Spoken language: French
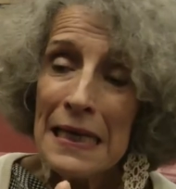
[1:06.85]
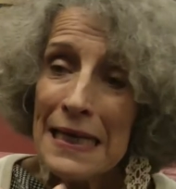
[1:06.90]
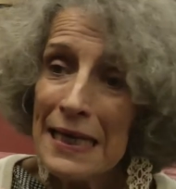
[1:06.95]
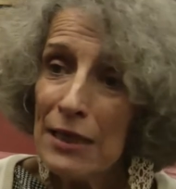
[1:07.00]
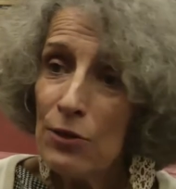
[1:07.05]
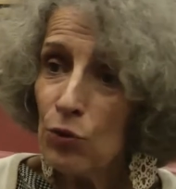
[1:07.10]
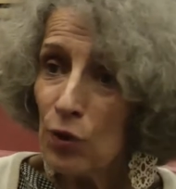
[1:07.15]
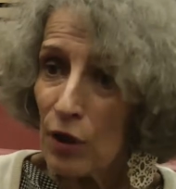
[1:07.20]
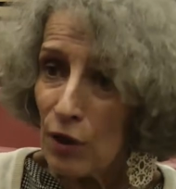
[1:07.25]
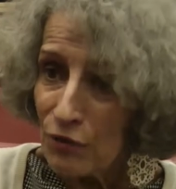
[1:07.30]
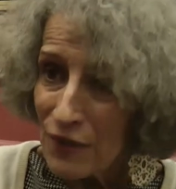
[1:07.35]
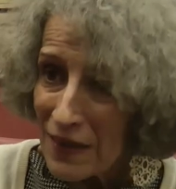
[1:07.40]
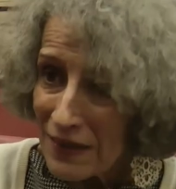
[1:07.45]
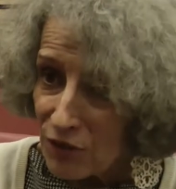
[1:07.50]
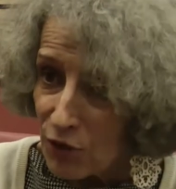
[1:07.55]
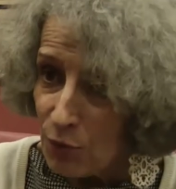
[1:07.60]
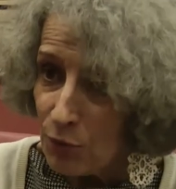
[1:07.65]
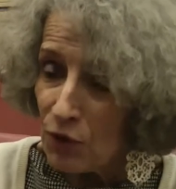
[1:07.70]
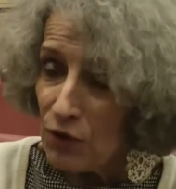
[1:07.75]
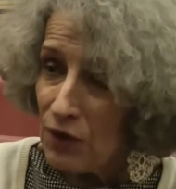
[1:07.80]
et du
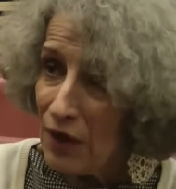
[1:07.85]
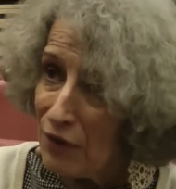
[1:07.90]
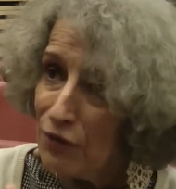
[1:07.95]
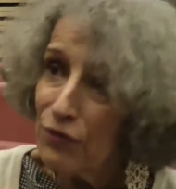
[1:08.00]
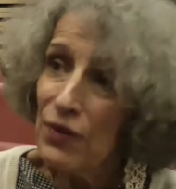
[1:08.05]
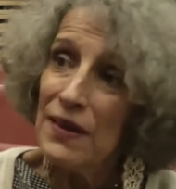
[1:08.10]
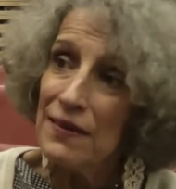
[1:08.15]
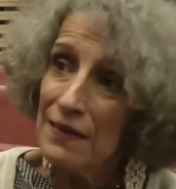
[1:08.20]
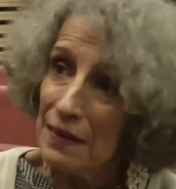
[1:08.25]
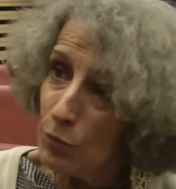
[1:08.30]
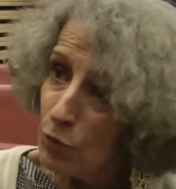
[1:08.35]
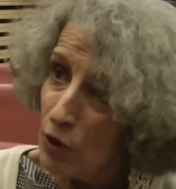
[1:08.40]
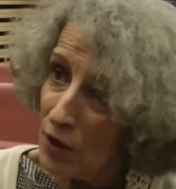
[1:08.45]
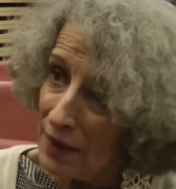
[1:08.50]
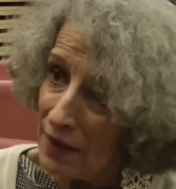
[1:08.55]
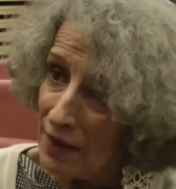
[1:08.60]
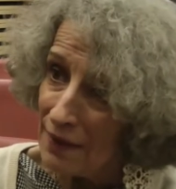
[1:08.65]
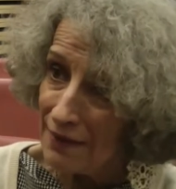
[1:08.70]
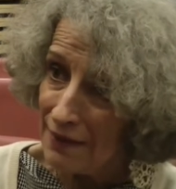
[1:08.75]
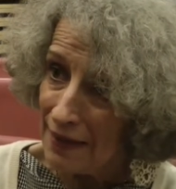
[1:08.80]
renversement de la fin et des
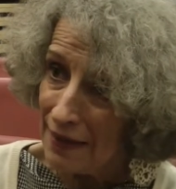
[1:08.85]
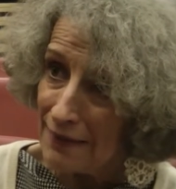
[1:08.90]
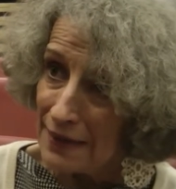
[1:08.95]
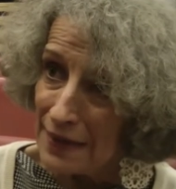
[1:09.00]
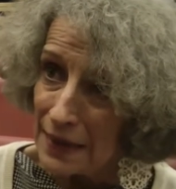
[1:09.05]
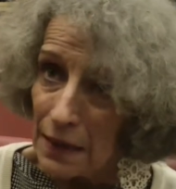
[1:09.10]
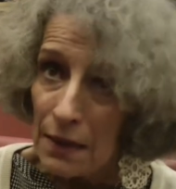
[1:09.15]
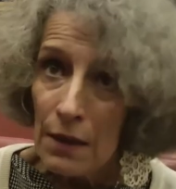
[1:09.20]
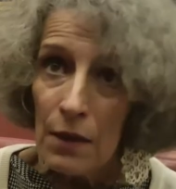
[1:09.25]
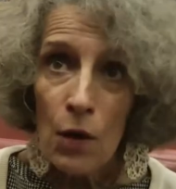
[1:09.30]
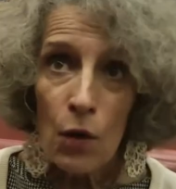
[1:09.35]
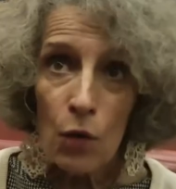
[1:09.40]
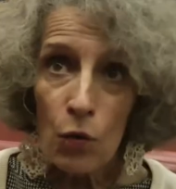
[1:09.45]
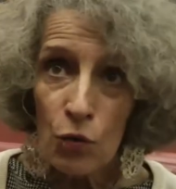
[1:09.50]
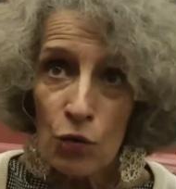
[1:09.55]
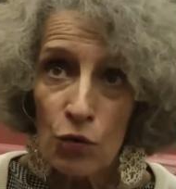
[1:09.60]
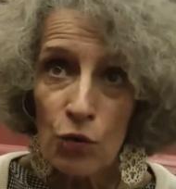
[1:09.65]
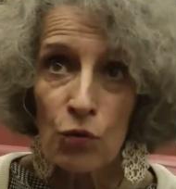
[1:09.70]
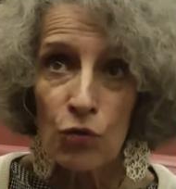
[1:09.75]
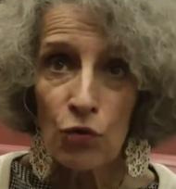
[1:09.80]
moyens. C'est-à-dire,
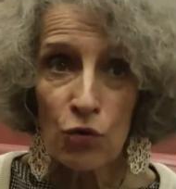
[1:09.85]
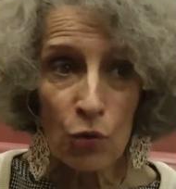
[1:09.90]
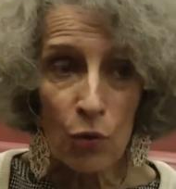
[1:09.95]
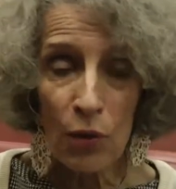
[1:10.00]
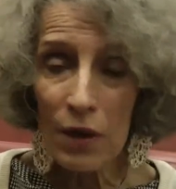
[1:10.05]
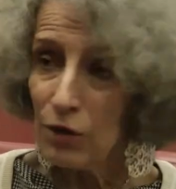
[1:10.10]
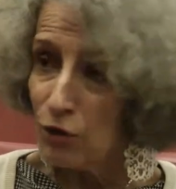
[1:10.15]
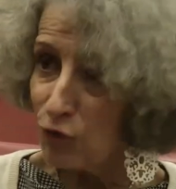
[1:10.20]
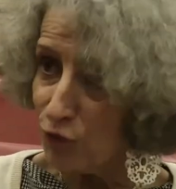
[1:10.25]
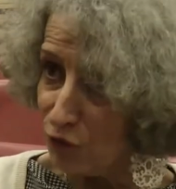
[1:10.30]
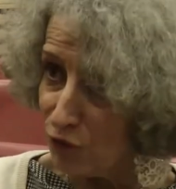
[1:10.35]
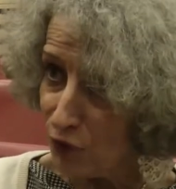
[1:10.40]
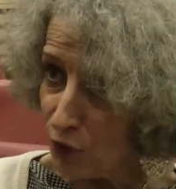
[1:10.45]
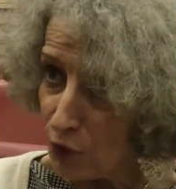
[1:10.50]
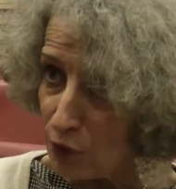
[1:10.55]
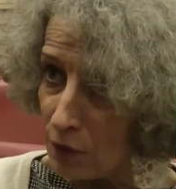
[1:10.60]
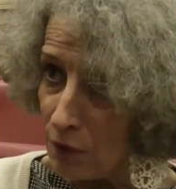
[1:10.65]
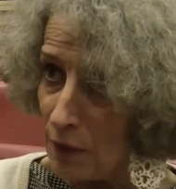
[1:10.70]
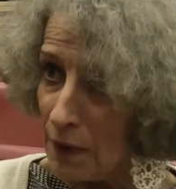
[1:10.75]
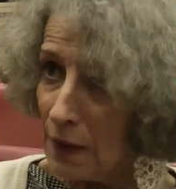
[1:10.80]
au nom du droit à
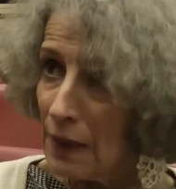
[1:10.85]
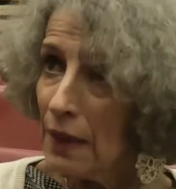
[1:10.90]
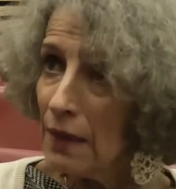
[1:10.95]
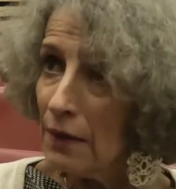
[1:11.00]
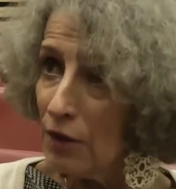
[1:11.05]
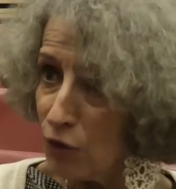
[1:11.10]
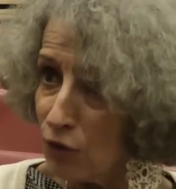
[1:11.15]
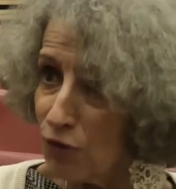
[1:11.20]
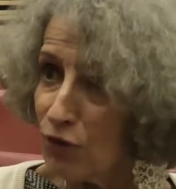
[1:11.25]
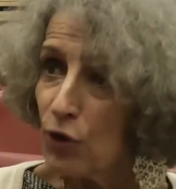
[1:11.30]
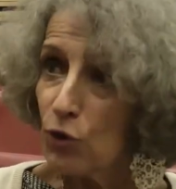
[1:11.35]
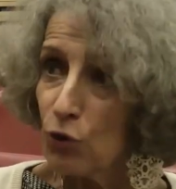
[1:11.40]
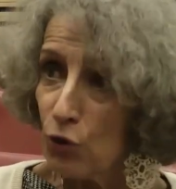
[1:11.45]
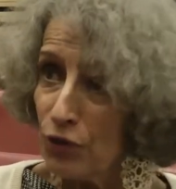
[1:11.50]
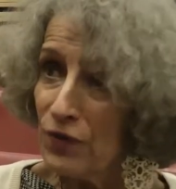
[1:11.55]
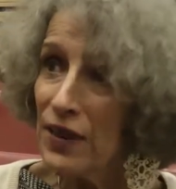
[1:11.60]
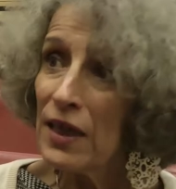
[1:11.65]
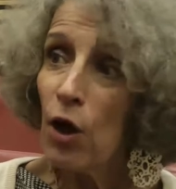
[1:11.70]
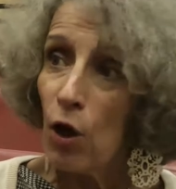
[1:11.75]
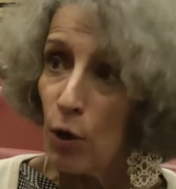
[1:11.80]
l'enfant, l'enfant
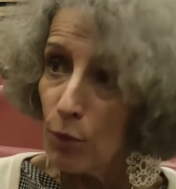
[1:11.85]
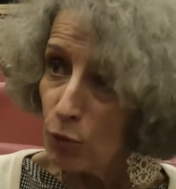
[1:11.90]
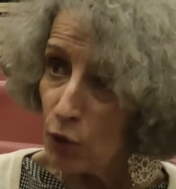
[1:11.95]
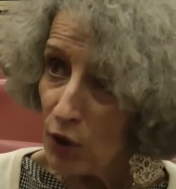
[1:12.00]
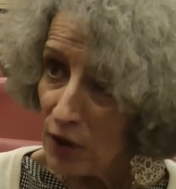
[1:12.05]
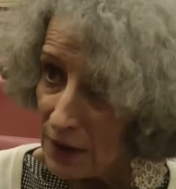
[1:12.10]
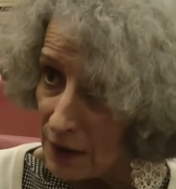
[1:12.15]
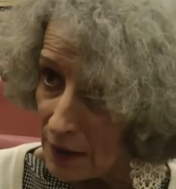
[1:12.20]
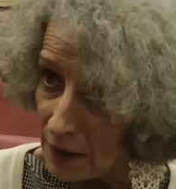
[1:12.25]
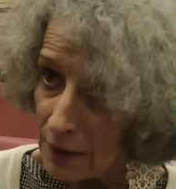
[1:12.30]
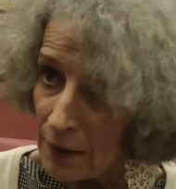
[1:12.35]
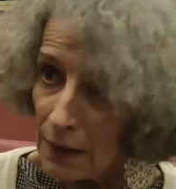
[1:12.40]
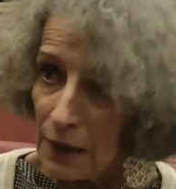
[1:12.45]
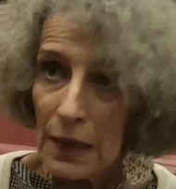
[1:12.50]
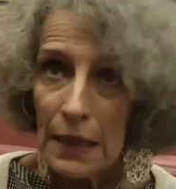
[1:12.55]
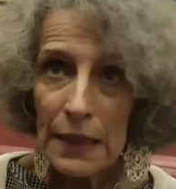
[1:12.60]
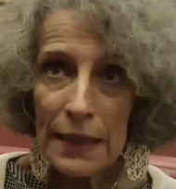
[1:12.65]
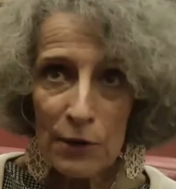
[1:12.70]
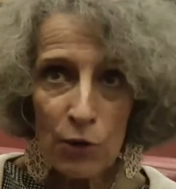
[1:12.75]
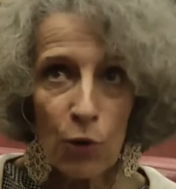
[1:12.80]
devient un moyen
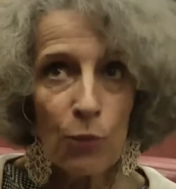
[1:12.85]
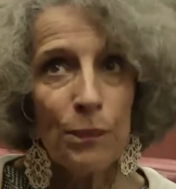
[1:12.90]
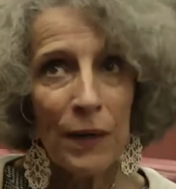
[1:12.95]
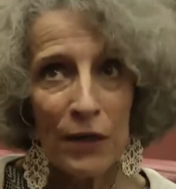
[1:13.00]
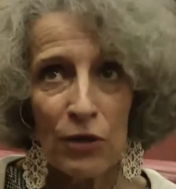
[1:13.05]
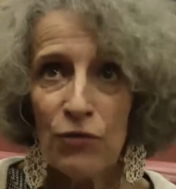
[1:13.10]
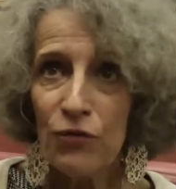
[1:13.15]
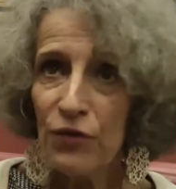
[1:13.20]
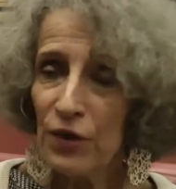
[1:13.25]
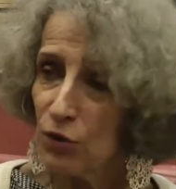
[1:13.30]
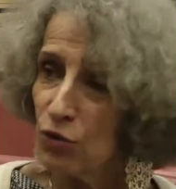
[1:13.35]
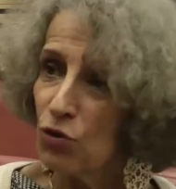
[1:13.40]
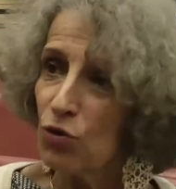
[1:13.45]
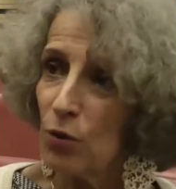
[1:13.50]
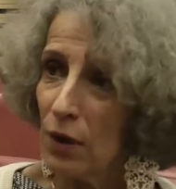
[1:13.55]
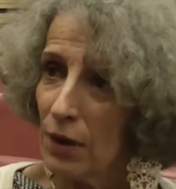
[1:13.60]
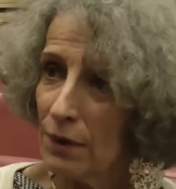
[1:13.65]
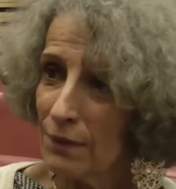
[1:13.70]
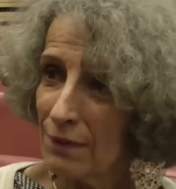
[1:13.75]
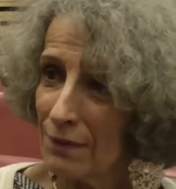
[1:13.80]
et non pas une fin en
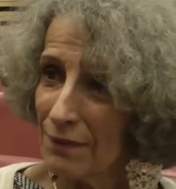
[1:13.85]
soi.